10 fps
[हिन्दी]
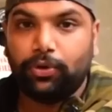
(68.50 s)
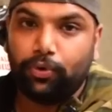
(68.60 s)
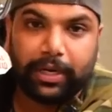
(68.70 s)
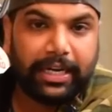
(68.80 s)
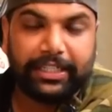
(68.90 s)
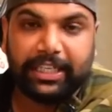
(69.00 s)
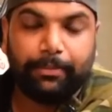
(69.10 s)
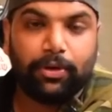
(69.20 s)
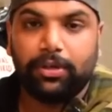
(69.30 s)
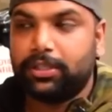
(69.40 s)
तो जरूर करना
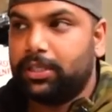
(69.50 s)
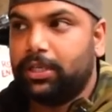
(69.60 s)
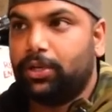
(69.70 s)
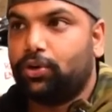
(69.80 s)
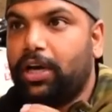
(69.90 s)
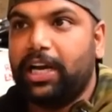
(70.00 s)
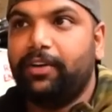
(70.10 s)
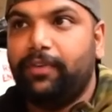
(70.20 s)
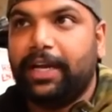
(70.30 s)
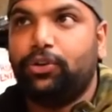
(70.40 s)
चाहिए बिकॉज रॉयल
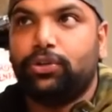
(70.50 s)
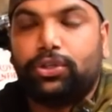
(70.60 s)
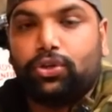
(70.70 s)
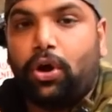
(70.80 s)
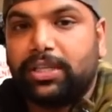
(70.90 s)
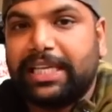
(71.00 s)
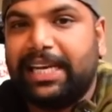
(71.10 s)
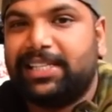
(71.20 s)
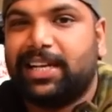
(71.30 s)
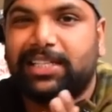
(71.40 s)
एनफील्ड का जो स्टॉक
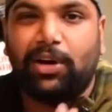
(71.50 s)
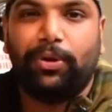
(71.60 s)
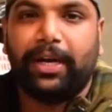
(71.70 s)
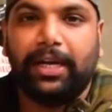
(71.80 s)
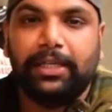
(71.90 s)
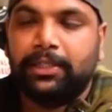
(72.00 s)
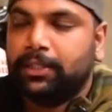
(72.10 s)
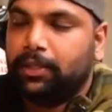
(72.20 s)
साइलेंसर का साउंड है ना